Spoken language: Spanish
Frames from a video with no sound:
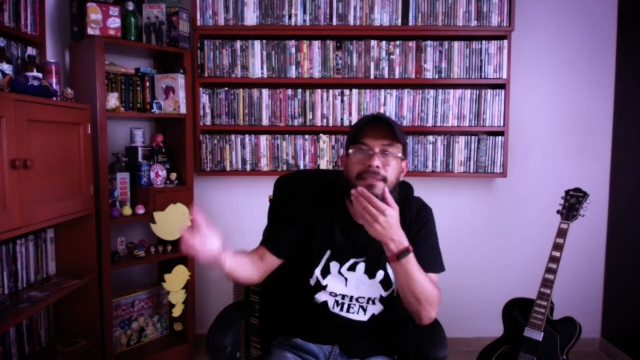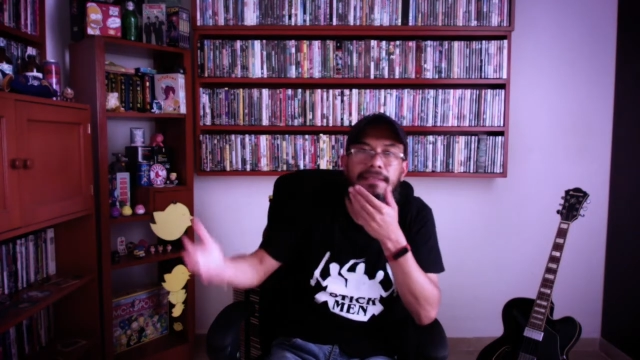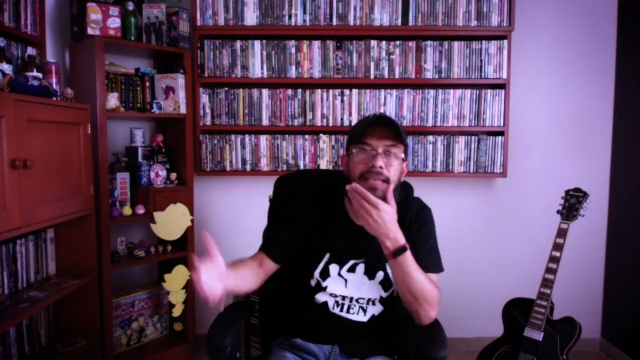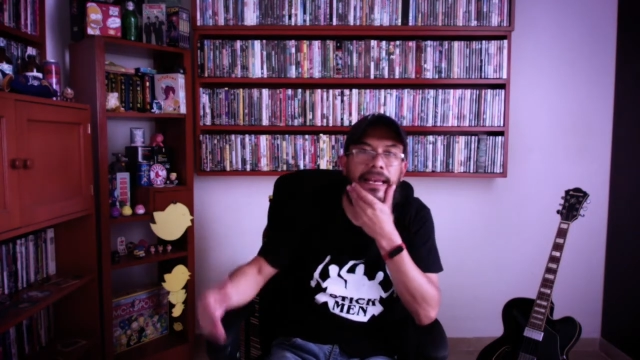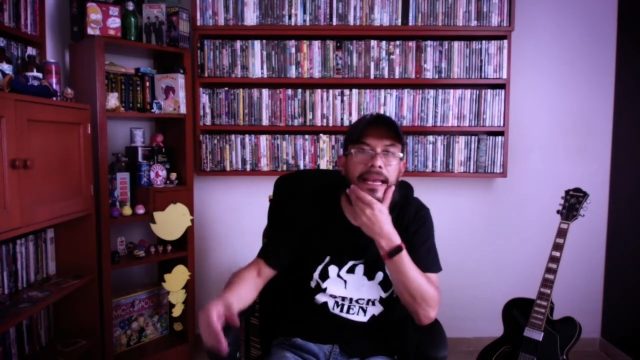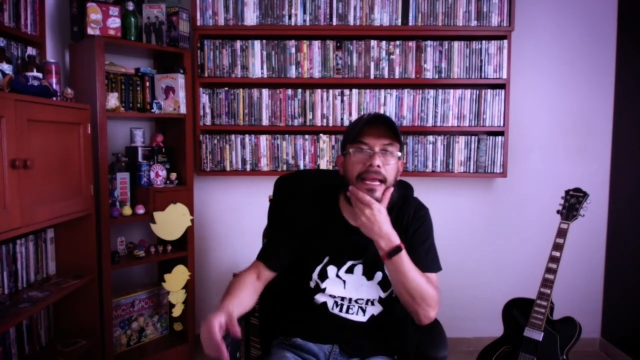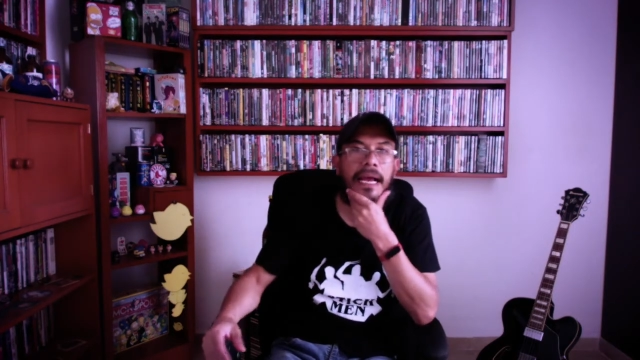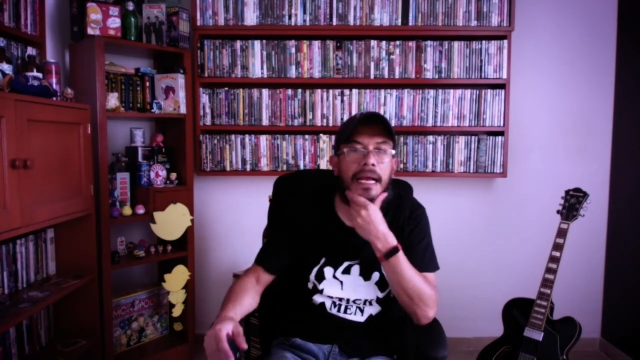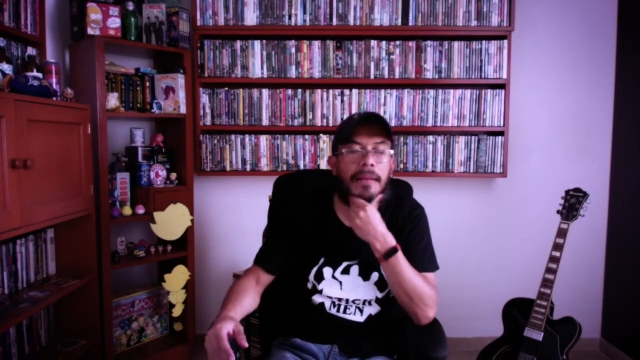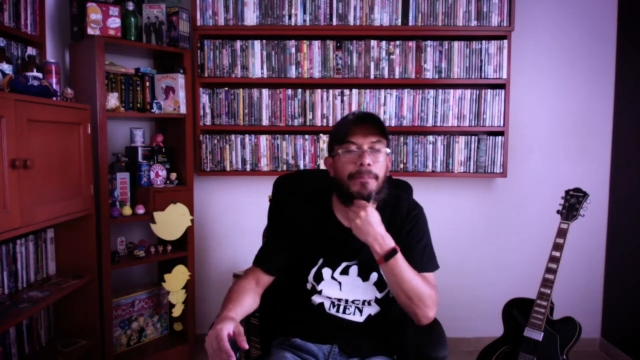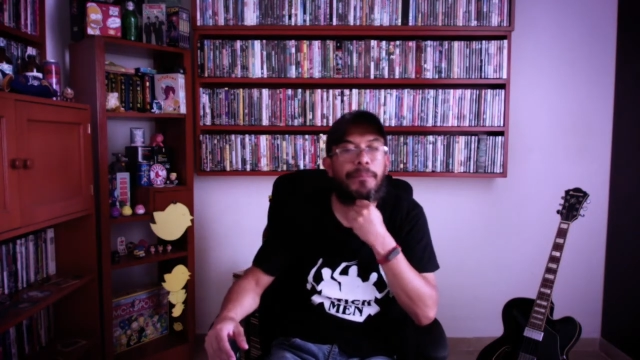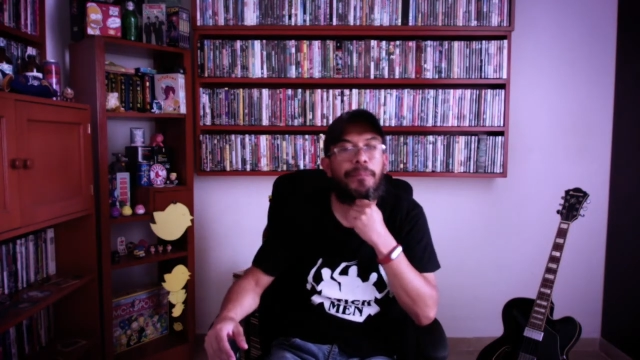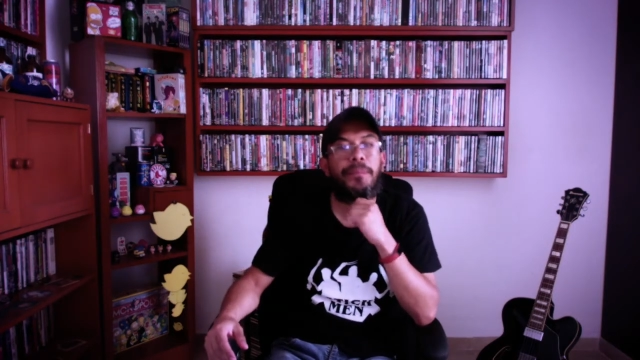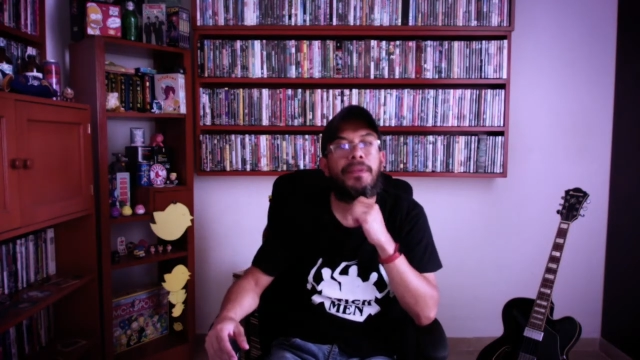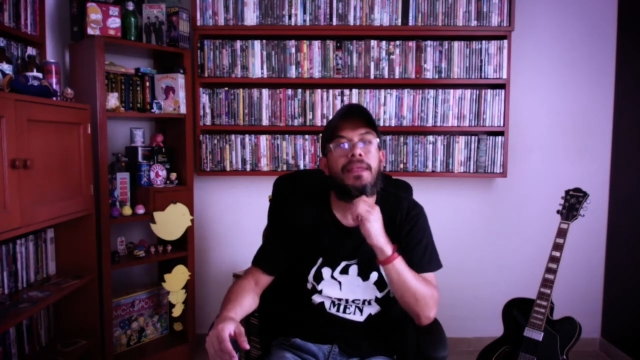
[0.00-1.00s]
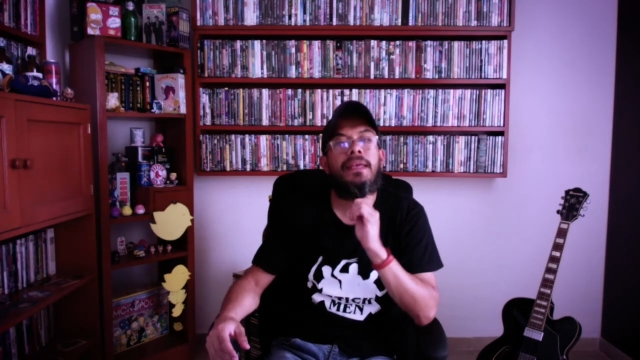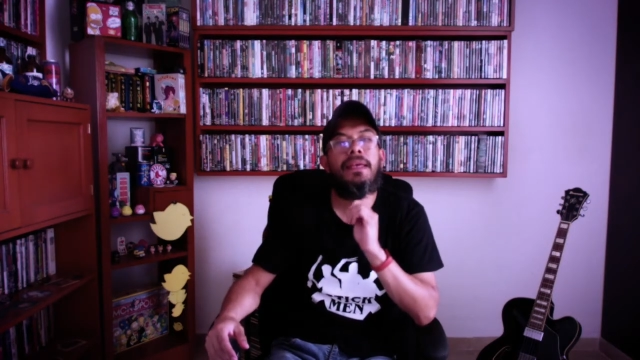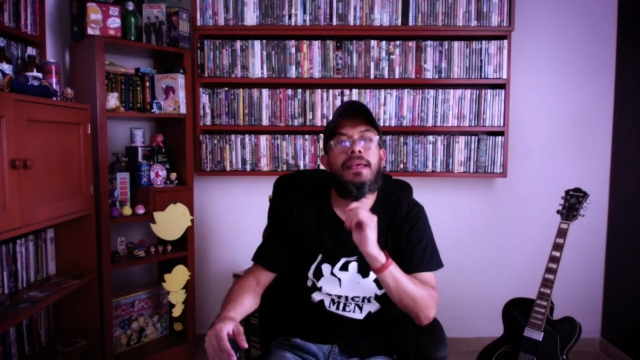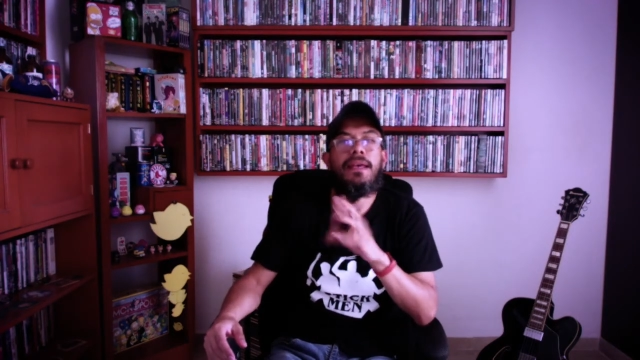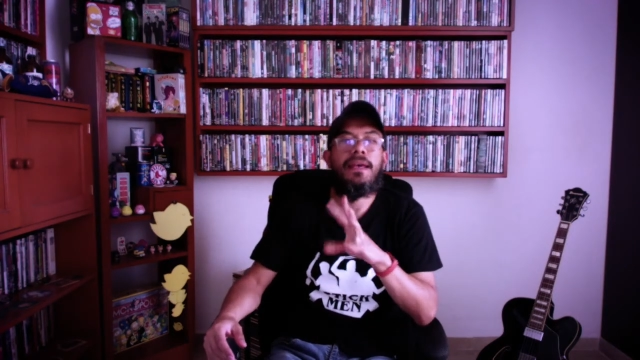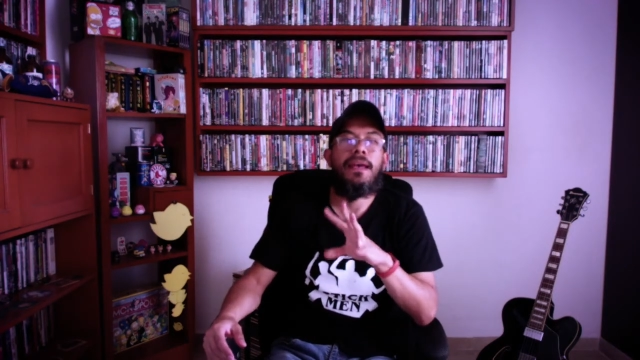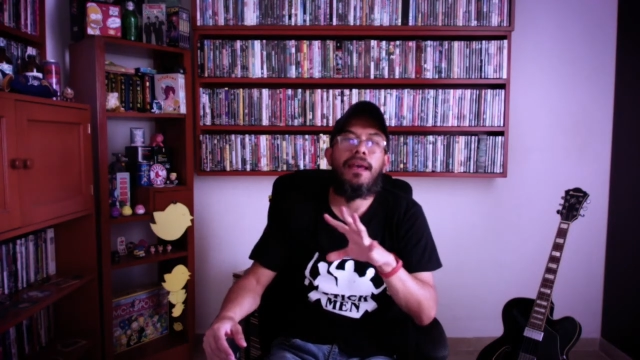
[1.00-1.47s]
se aleja
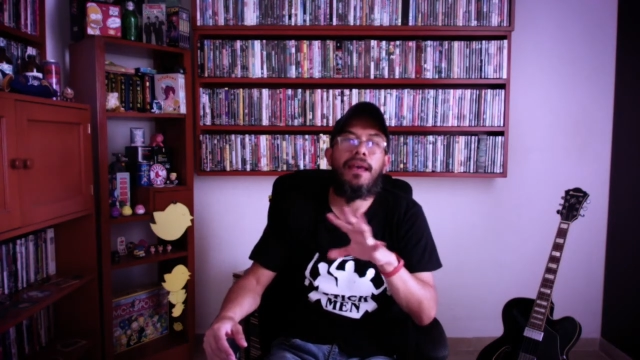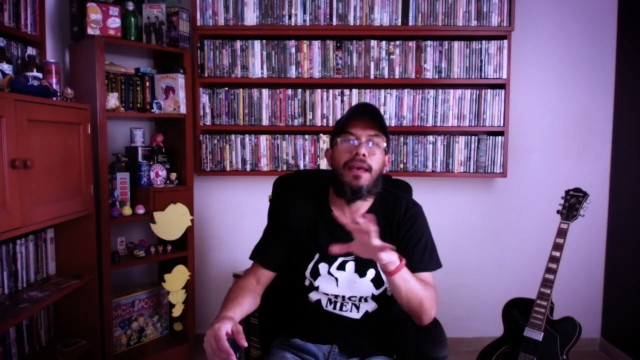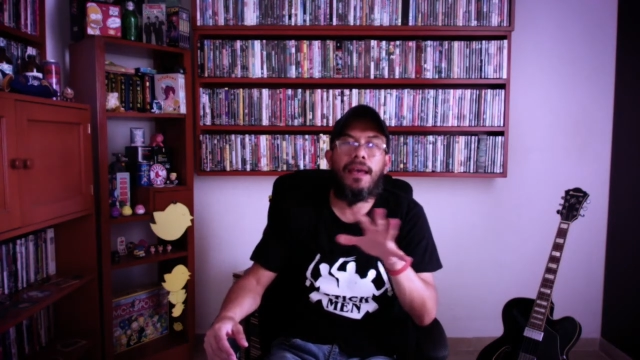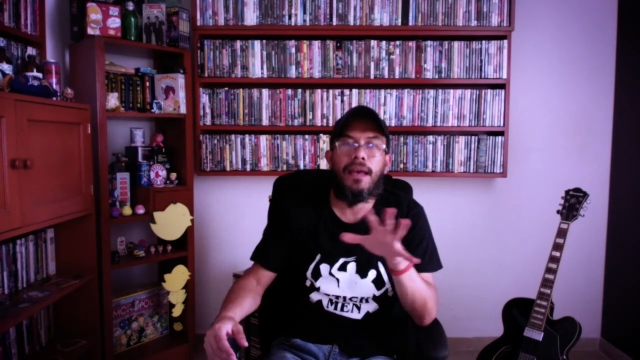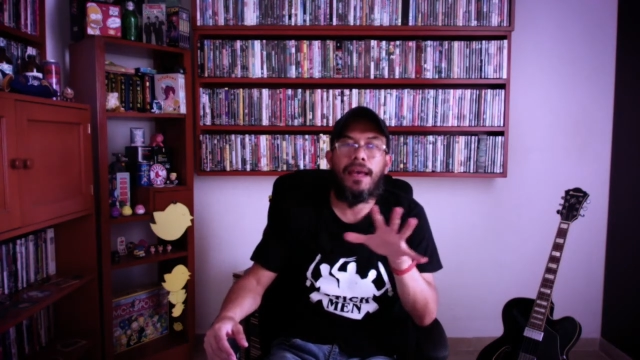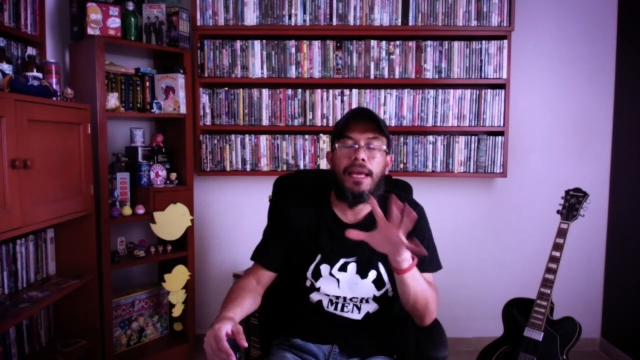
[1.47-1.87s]
eh,